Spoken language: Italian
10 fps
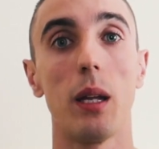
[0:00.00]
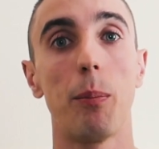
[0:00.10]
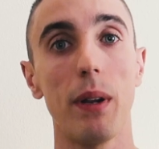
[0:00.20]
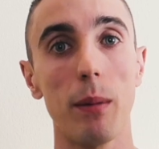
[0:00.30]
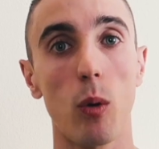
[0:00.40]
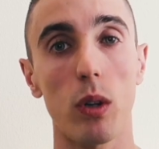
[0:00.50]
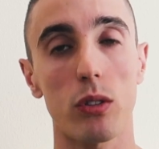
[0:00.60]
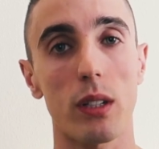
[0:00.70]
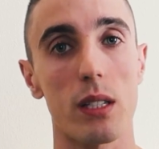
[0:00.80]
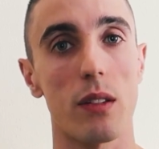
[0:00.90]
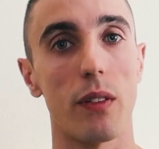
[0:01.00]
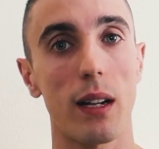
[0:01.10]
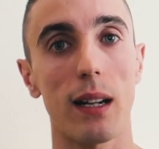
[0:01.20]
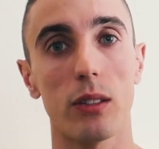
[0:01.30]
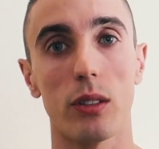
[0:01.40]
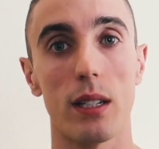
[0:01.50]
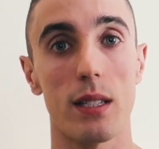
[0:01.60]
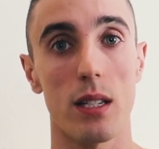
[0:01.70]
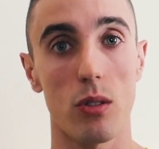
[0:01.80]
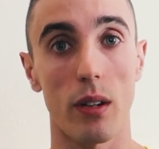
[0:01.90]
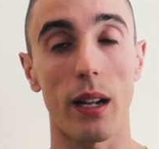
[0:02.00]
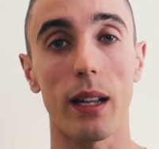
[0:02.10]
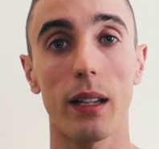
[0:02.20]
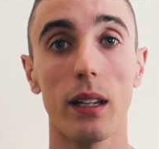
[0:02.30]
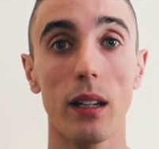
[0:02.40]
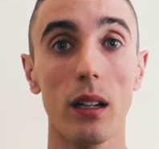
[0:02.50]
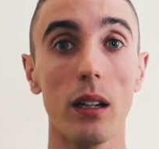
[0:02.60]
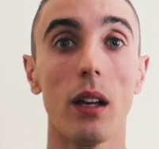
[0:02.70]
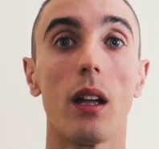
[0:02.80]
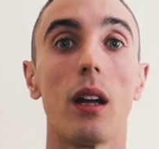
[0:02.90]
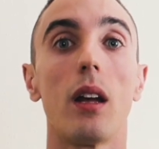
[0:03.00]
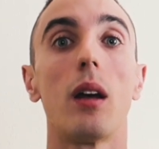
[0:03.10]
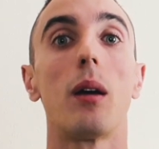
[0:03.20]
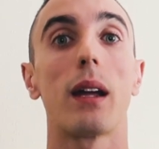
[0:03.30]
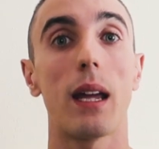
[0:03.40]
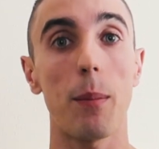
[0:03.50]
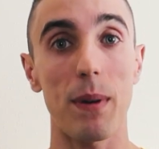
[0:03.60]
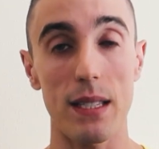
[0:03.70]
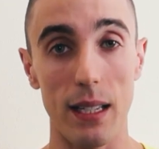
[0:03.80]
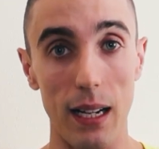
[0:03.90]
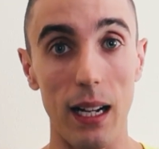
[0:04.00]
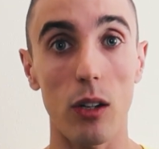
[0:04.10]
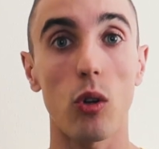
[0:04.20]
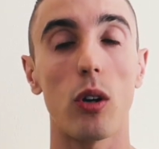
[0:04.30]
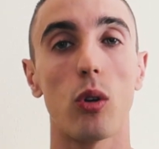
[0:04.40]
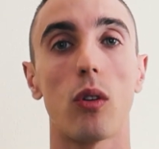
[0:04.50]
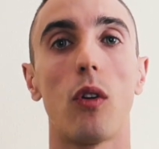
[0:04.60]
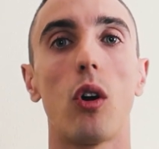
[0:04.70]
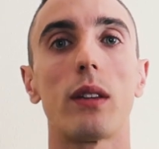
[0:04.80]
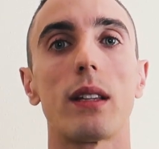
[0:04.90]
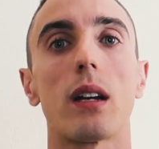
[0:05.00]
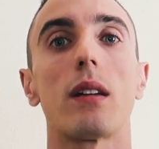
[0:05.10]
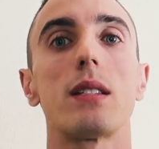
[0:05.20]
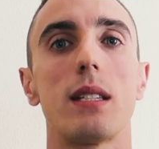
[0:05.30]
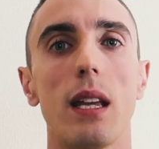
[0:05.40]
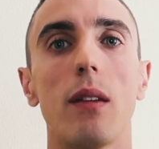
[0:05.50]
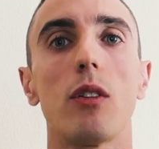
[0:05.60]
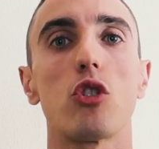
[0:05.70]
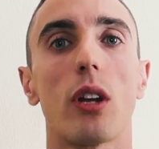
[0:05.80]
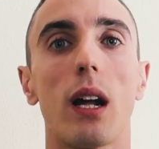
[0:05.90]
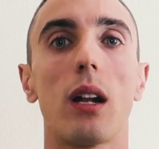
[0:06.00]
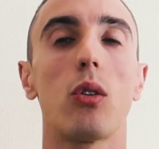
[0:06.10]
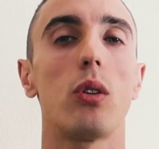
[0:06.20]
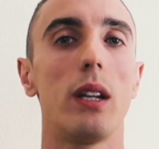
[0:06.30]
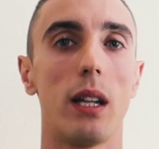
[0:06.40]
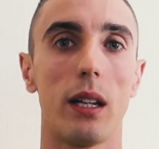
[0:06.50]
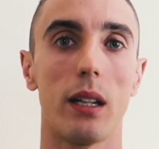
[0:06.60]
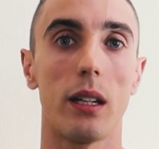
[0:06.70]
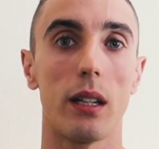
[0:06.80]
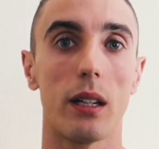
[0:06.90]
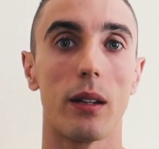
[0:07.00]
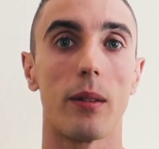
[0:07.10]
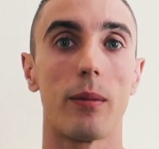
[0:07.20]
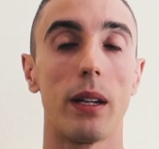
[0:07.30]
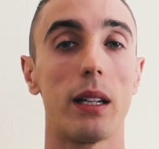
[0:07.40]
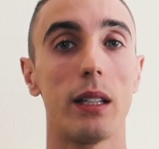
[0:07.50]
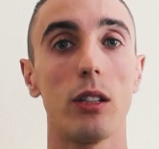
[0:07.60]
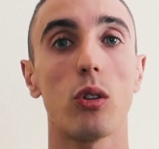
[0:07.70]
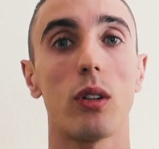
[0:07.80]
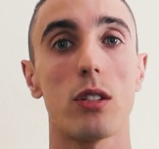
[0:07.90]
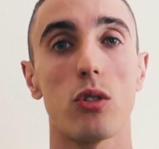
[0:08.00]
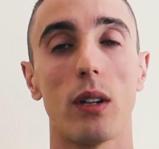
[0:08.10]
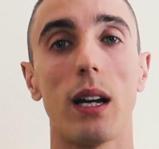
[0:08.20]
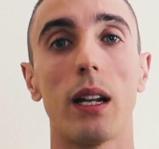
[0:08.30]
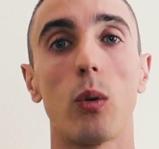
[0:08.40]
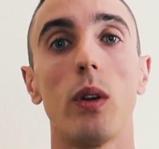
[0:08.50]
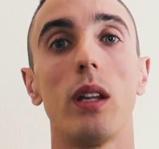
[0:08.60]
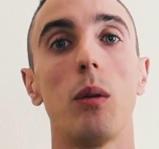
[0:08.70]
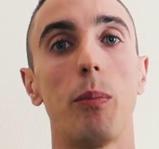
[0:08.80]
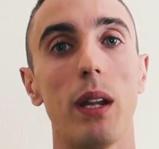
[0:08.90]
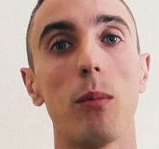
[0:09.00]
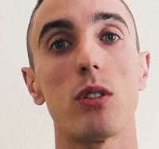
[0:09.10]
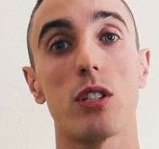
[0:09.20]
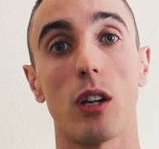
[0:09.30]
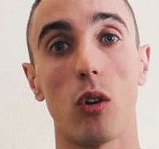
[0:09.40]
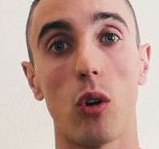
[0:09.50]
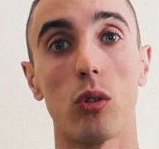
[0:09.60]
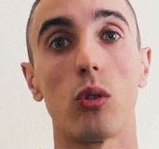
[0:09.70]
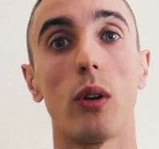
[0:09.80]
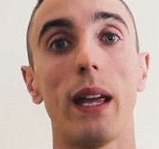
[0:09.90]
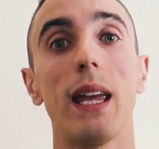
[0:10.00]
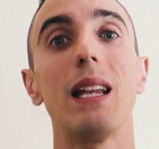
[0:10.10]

i primi 4 classificati del season ranking, che passeranno a loro volta se vinceranno il, eh, il titolo nazionale, quindi il primo, il secondo e